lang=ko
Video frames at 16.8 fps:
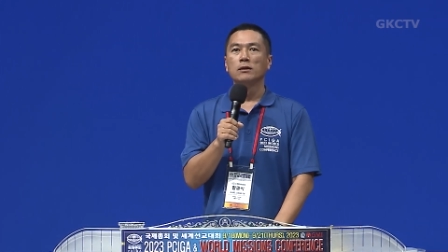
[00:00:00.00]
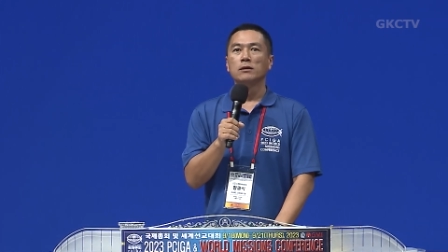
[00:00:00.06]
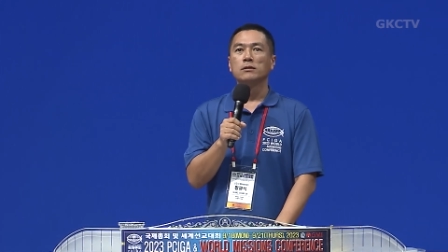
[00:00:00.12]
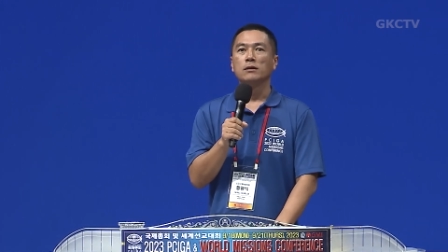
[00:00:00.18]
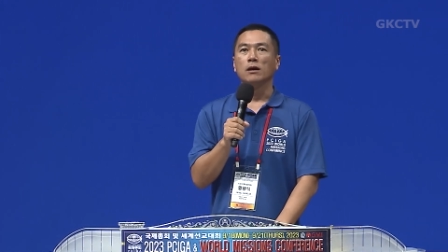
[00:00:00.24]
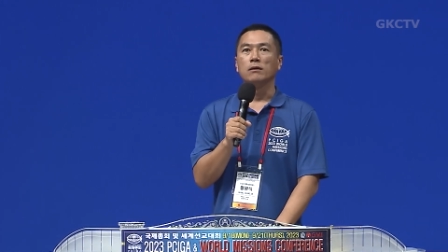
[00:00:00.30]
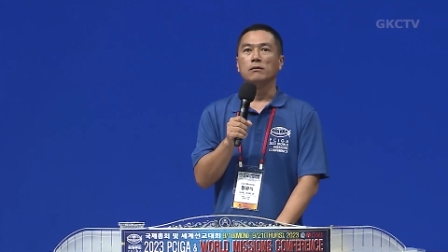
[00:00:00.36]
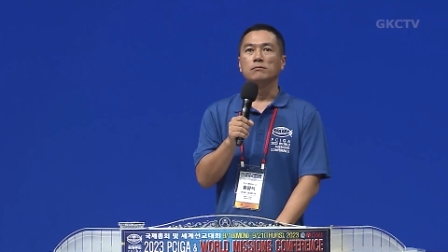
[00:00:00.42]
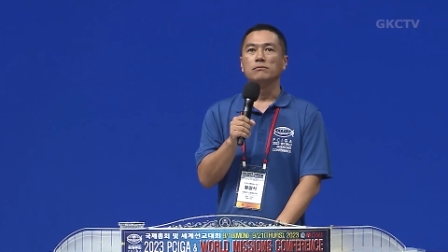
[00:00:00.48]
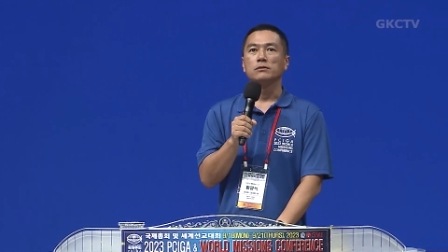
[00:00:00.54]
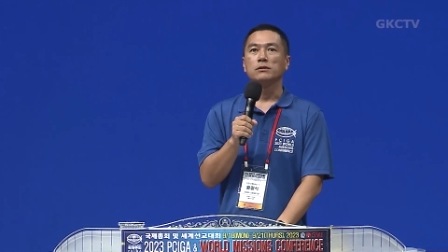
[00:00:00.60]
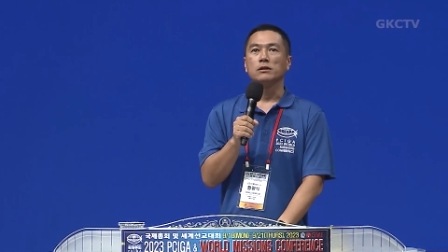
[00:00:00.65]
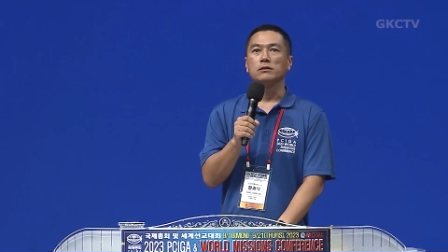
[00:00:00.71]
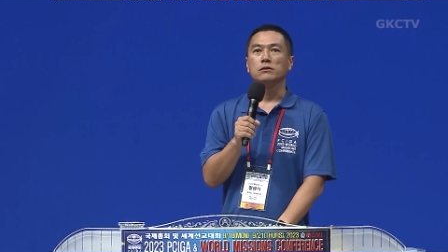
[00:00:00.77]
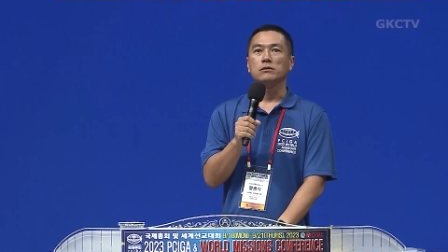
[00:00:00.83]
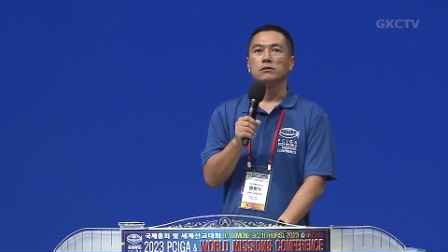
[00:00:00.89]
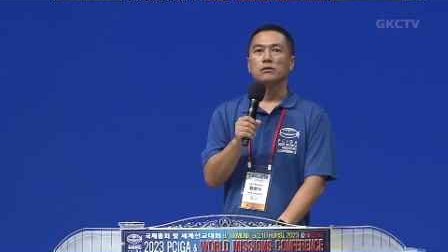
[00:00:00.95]
다음
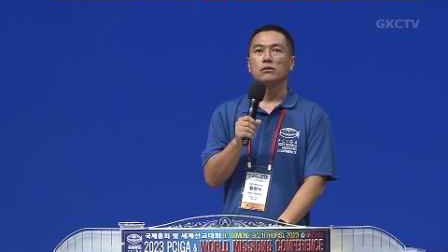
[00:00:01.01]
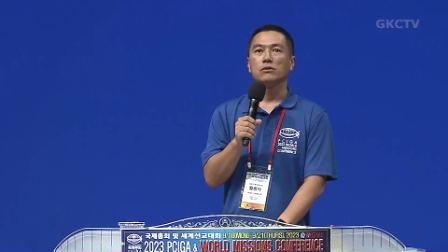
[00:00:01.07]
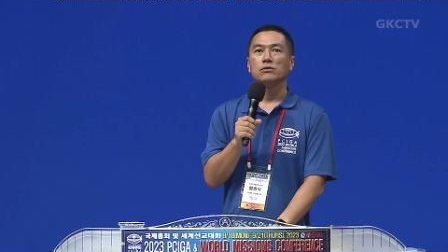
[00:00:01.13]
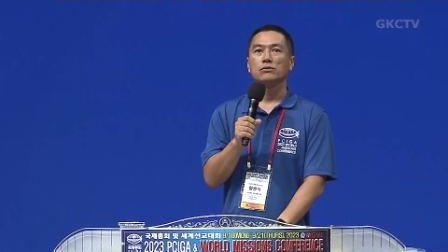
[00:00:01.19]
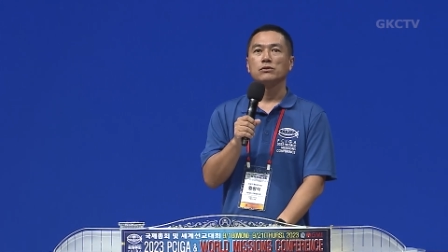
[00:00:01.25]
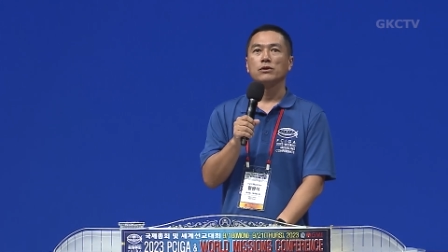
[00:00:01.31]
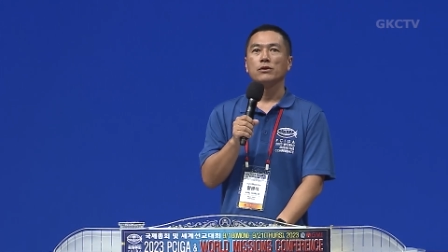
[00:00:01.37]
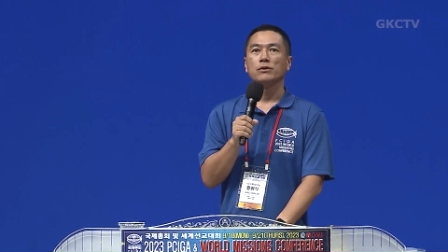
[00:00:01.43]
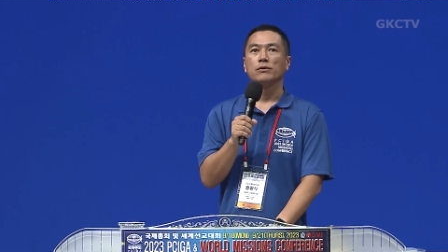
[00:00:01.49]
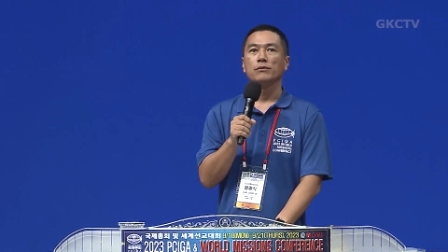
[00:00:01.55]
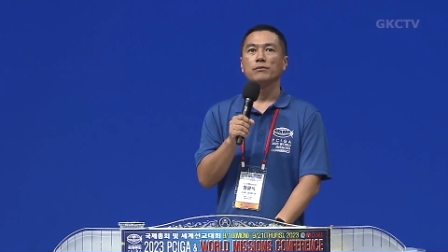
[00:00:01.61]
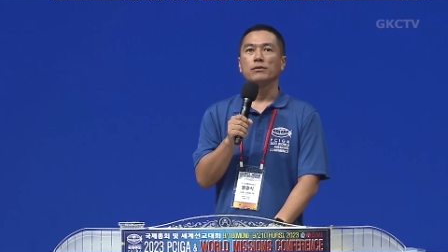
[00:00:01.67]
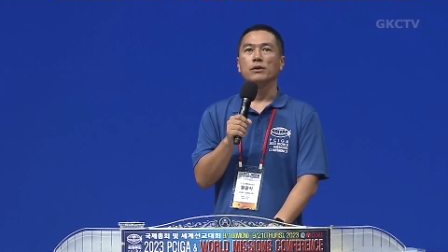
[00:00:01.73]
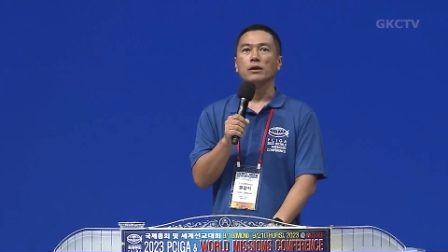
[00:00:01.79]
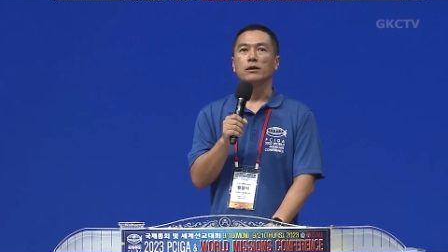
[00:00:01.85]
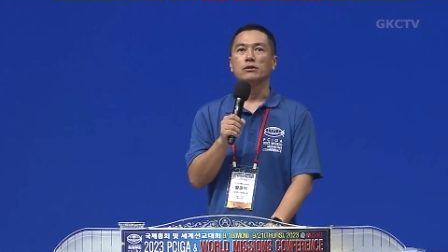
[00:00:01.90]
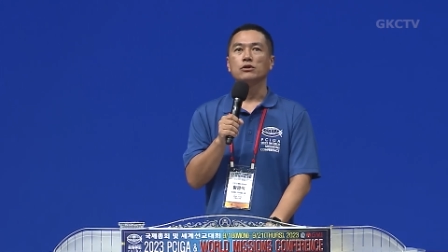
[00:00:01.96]
사진 넘겨주세요.
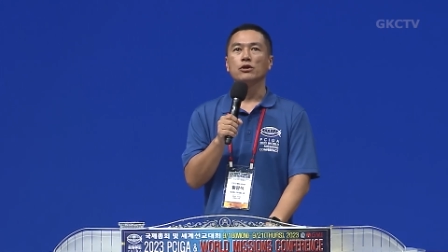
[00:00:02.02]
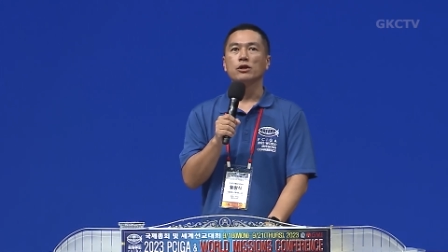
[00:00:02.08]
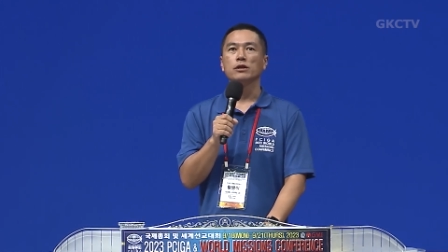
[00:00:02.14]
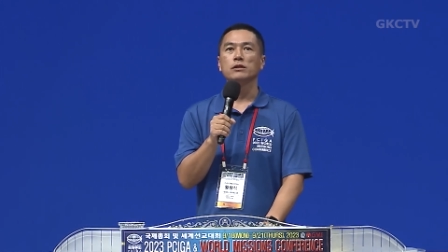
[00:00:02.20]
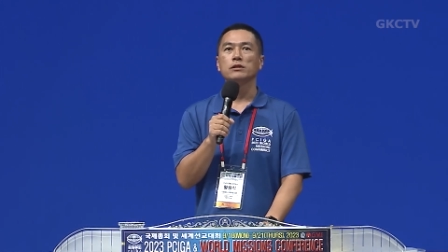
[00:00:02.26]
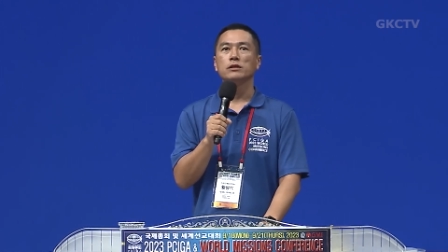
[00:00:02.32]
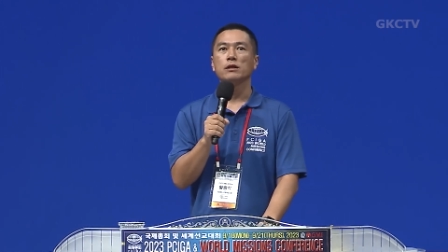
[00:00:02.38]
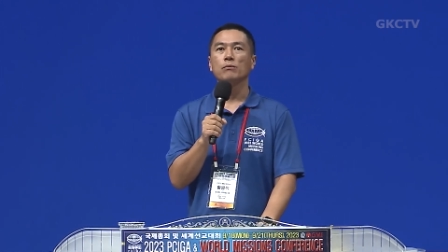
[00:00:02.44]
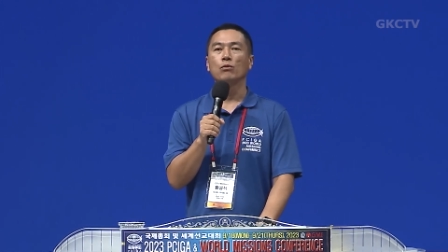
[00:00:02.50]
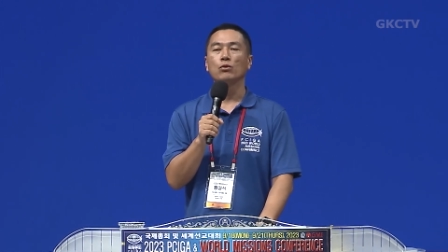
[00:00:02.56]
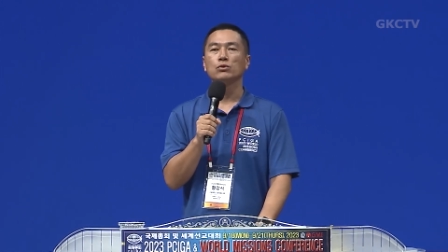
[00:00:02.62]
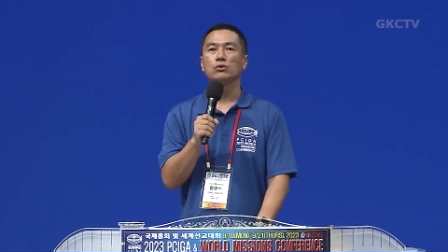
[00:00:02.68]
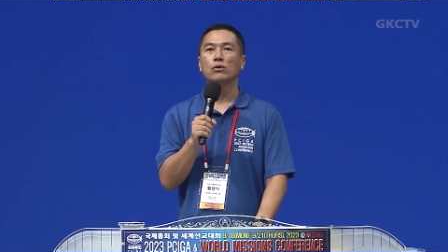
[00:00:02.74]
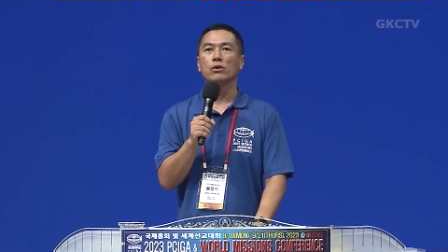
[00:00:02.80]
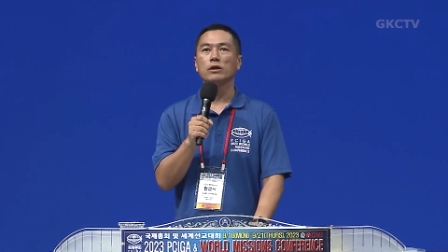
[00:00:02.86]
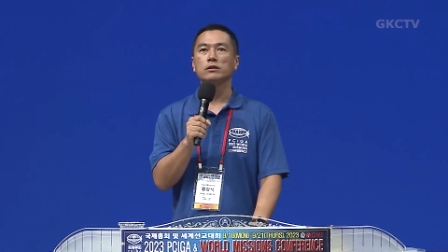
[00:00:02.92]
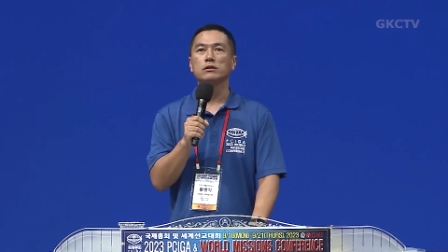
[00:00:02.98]
예, 저희 이제
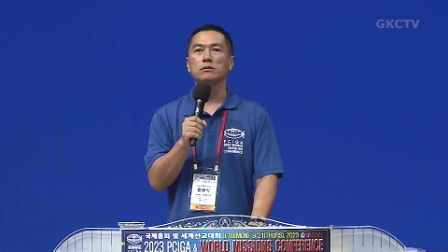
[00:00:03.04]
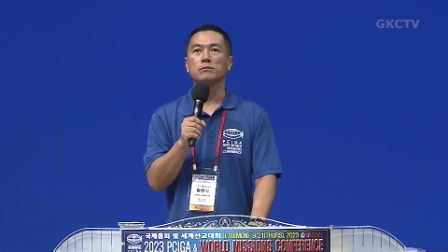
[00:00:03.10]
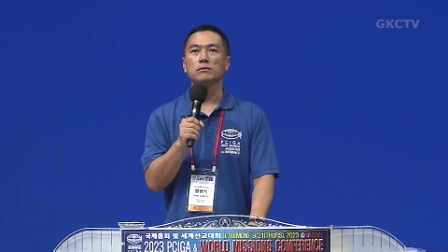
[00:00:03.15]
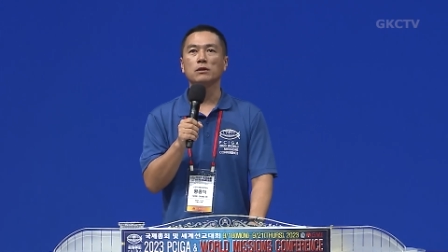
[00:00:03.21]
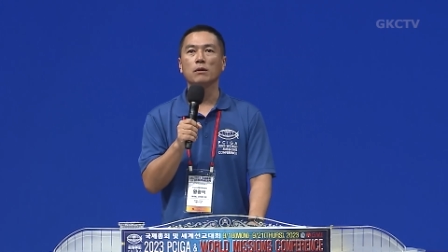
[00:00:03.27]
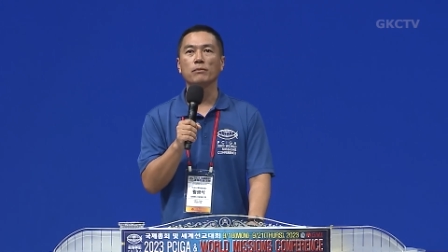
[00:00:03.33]
모토가 있습니다.